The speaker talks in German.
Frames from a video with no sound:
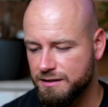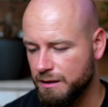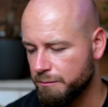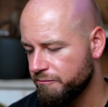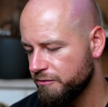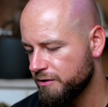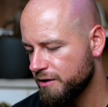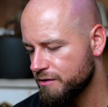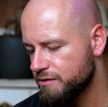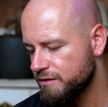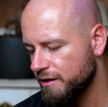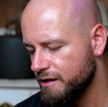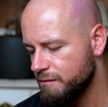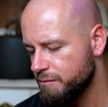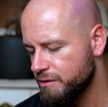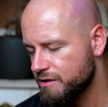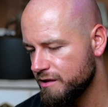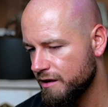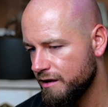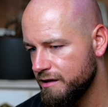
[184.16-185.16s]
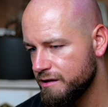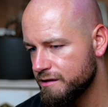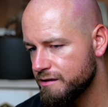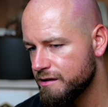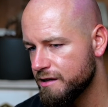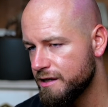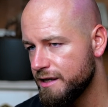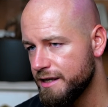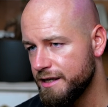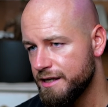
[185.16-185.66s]
Ich habe für das Teil bezahlt
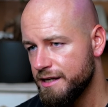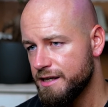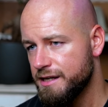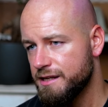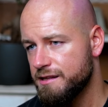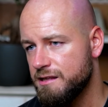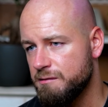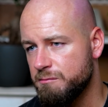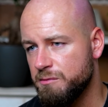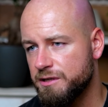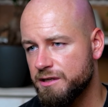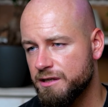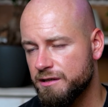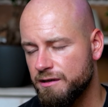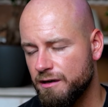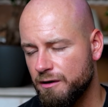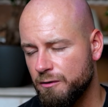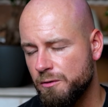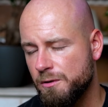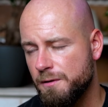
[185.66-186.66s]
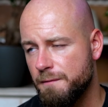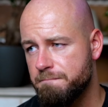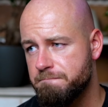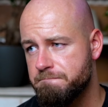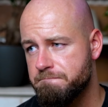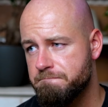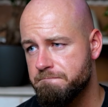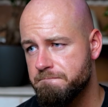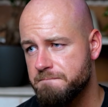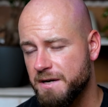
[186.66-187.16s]
ziemlich genau,
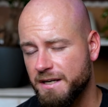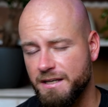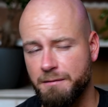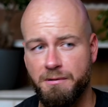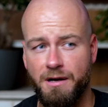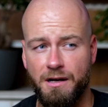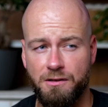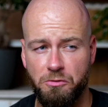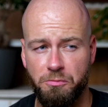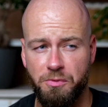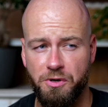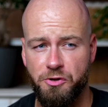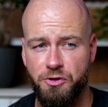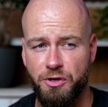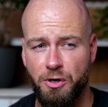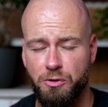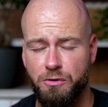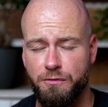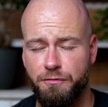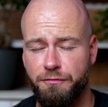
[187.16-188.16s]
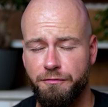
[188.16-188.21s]
ich habe gerade nochmal geschaut,